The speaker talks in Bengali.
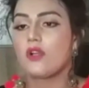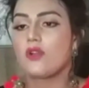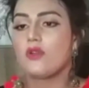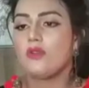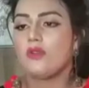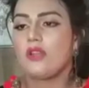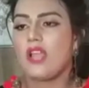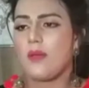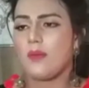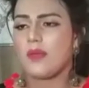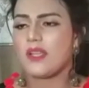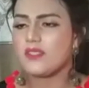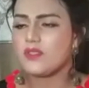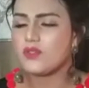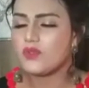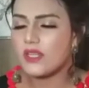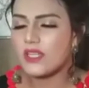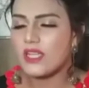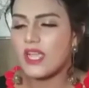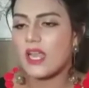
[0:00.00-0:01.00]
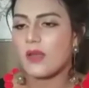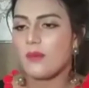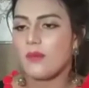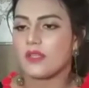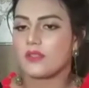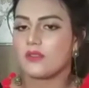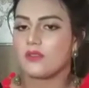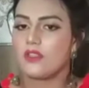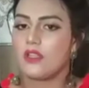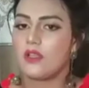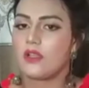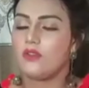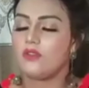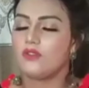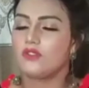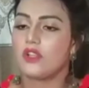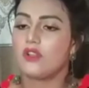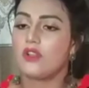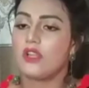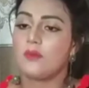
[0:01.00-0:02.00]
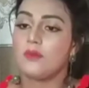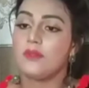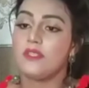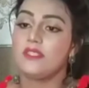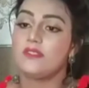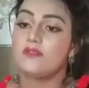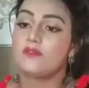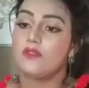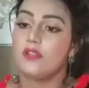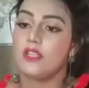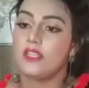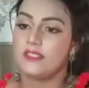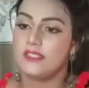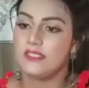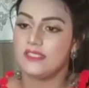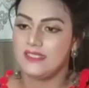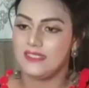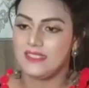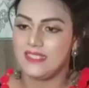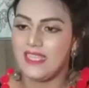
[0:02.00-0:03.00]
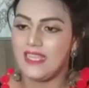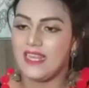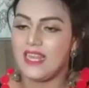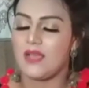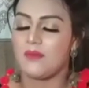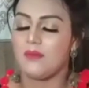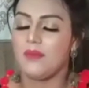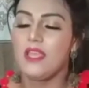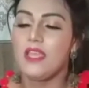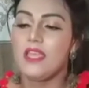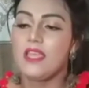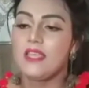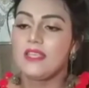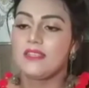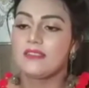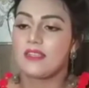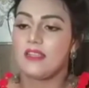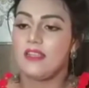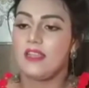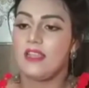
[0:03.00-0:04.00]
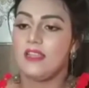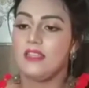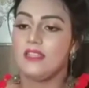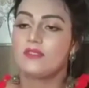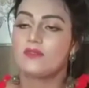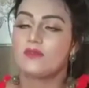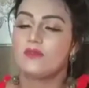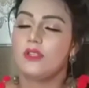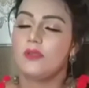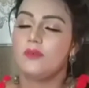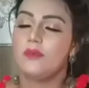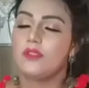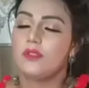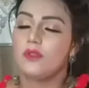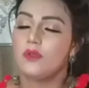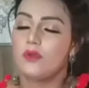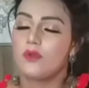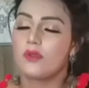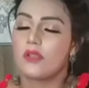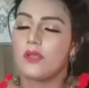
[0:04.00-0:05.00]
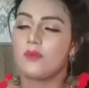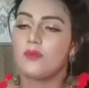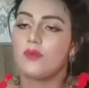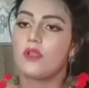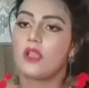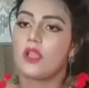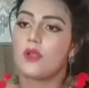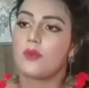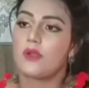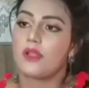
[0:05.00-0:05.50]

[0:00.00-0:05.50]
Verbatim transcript: তখন আমার কাছে শুনে খারাপ লাগতো তখন যখন আমি স্কুলে গেলাম স্কুলে স্কুলের ভিতরে ঢুকলাম ঢোকার